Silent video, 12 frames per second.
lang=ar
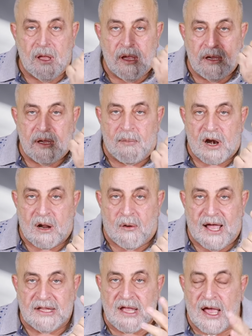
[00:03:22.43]
هي مره
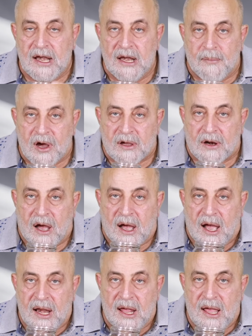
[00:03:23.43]
واحده اللي بقرا
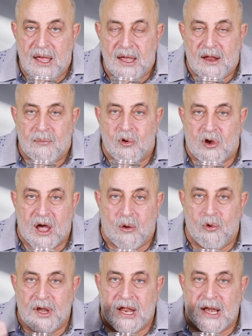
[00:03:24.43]
على
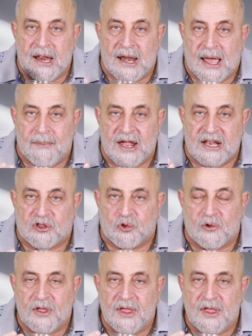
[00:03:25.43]
المكون اللي انا عملته